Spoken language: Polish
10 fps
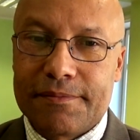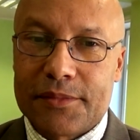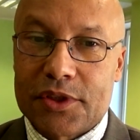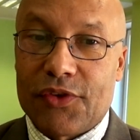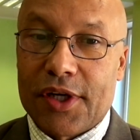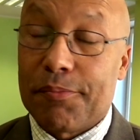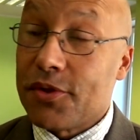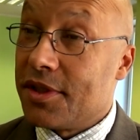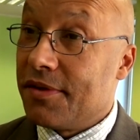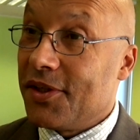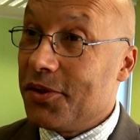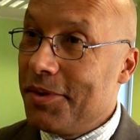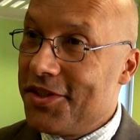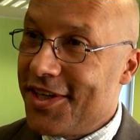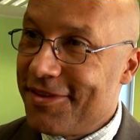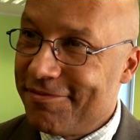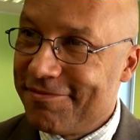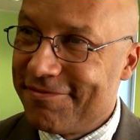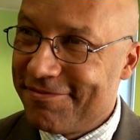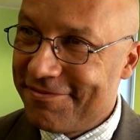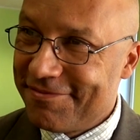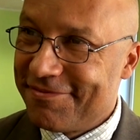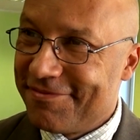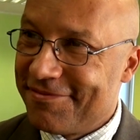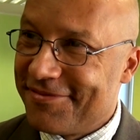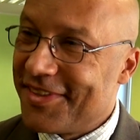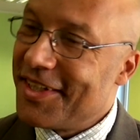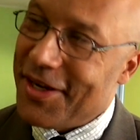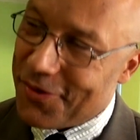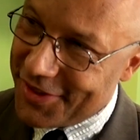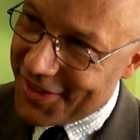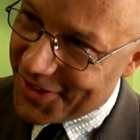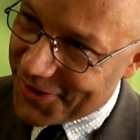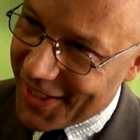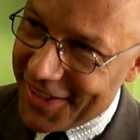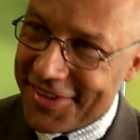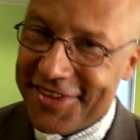swoje pozytywne odbicie. Bardzo dziękuję. Ja również dziękuję.